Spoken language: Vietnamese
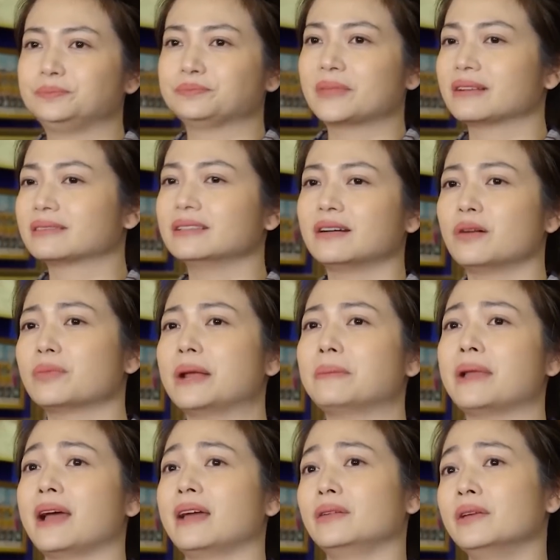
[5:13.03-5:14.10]
um, thực sự
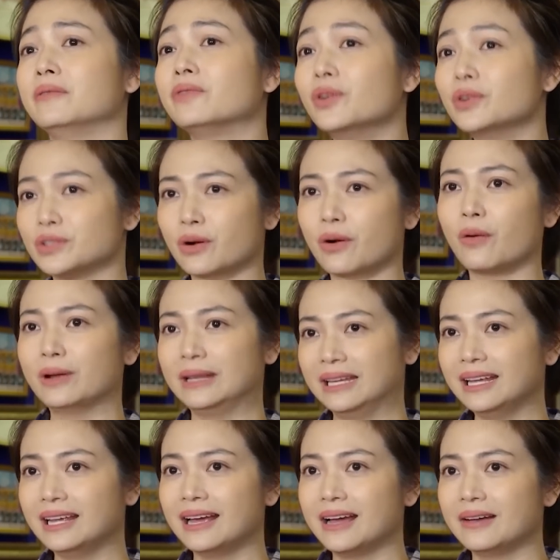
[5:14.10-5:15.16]
không đem lại niềm vui cho
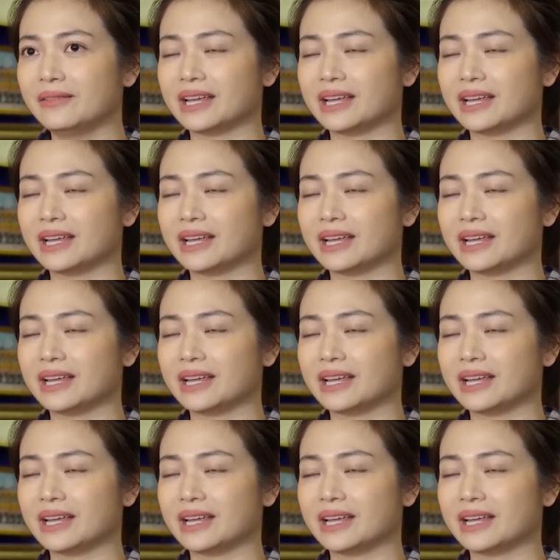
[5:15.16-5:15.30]
cô ý.